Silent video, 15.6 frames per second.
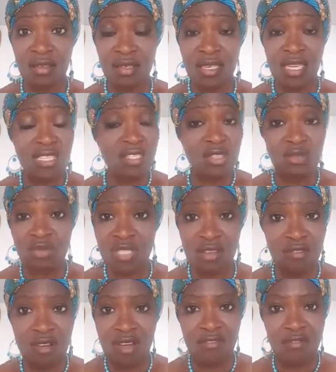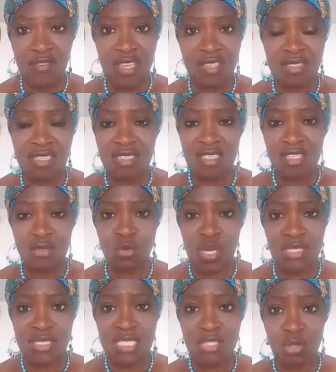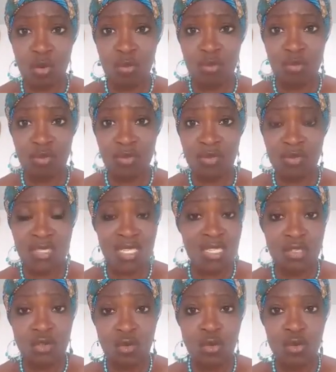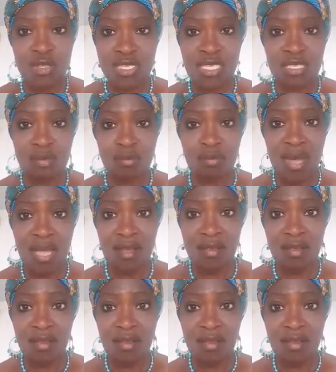Qu'est-ce que nous avons à faire des histoires des hommes Ça ne nous concerne pas.